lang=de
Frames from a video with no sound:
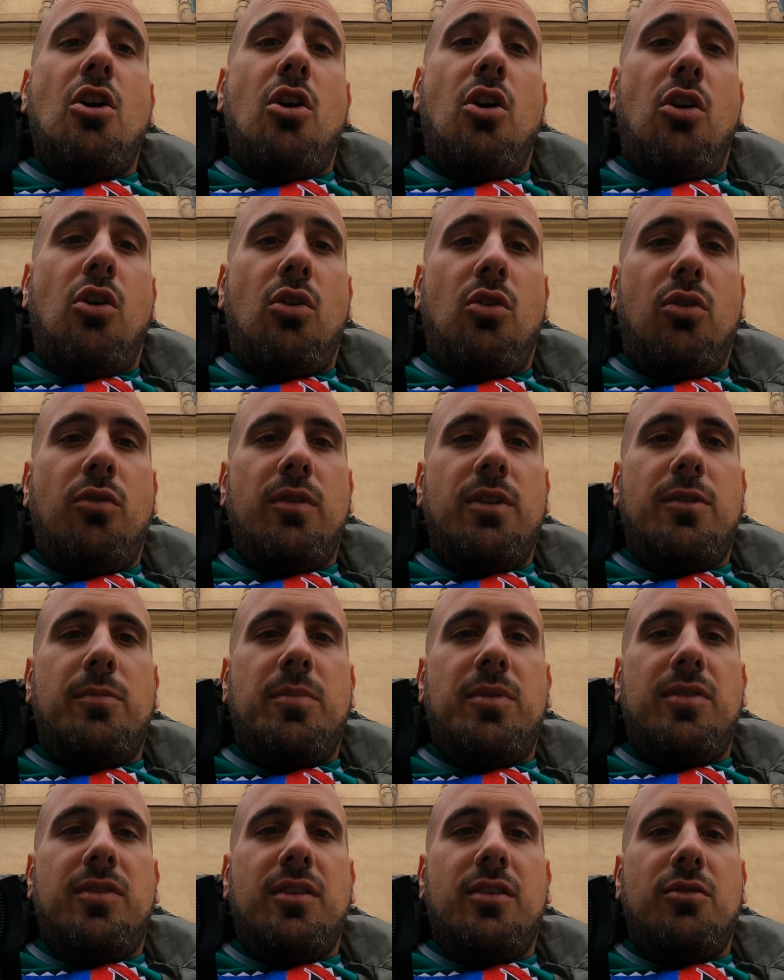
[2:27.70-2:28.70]
auch wenn es ein
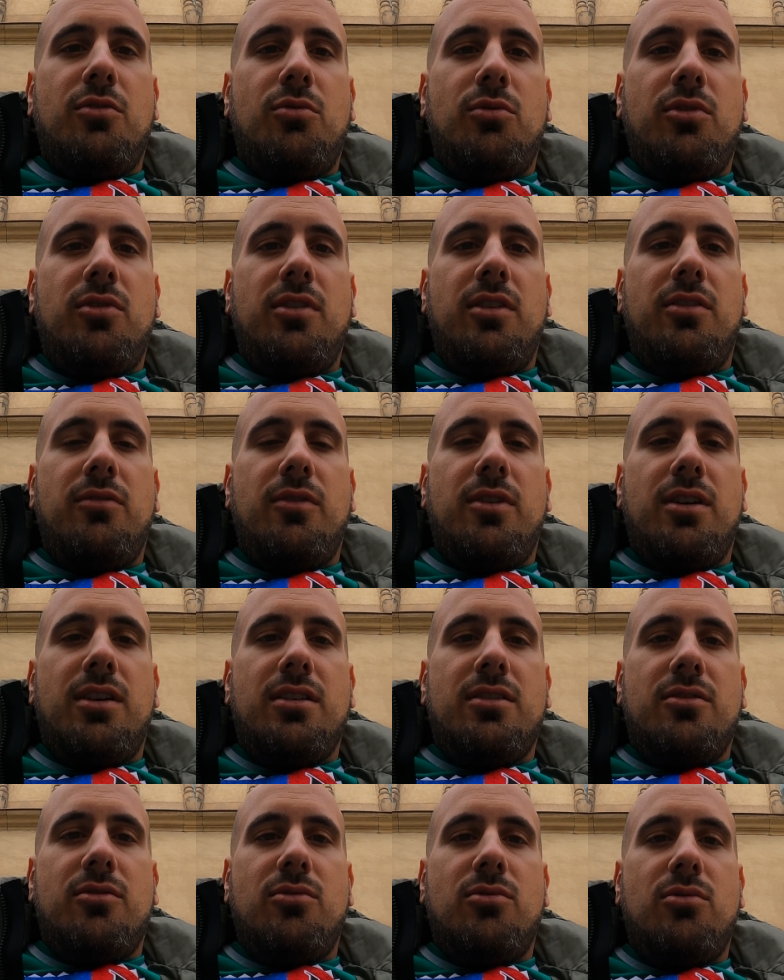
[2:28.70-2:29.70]
bisschen gruselig war.
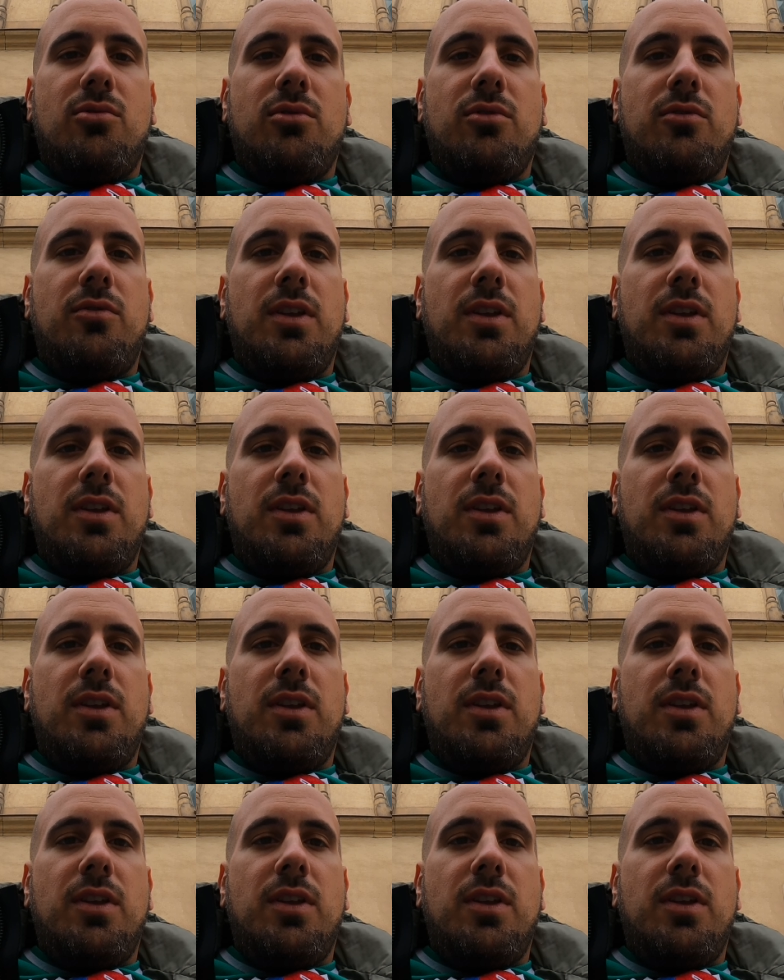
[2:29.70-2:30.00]
Und